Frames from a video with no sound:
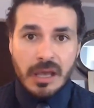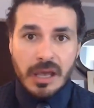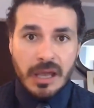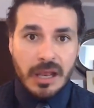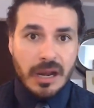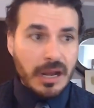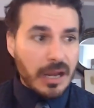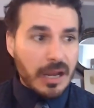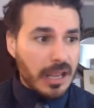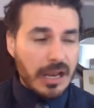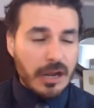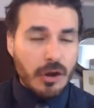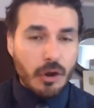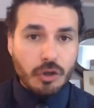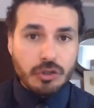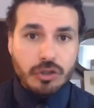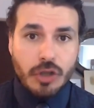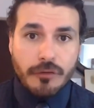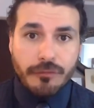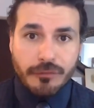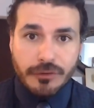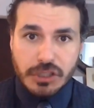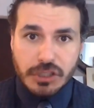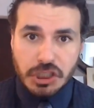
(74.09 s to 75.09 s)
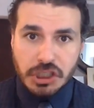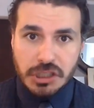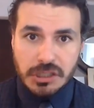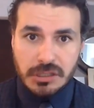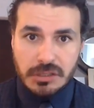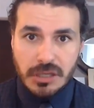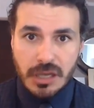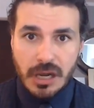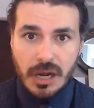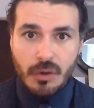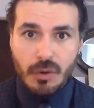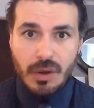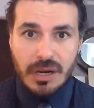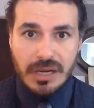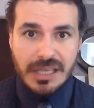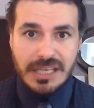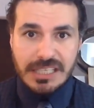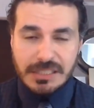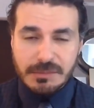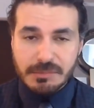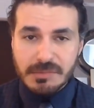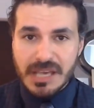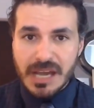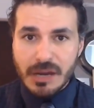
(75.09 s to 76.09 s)
الاوتوفاجي اللي هو
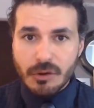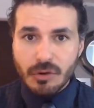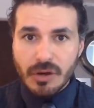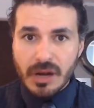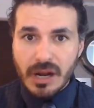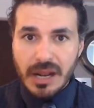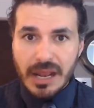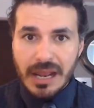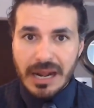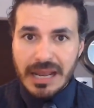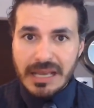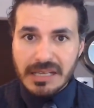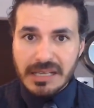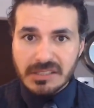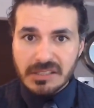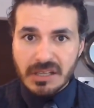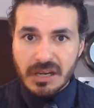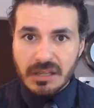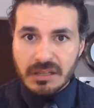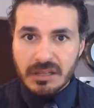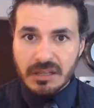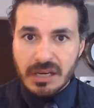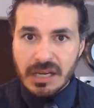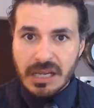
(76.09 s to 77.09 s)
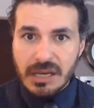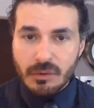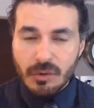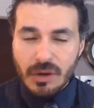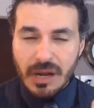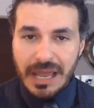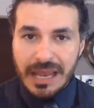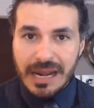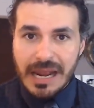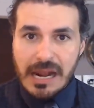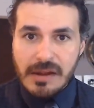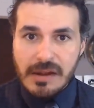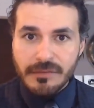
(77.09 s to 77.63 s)
الجسم ياكل الخلايا السرطانيه والخلايا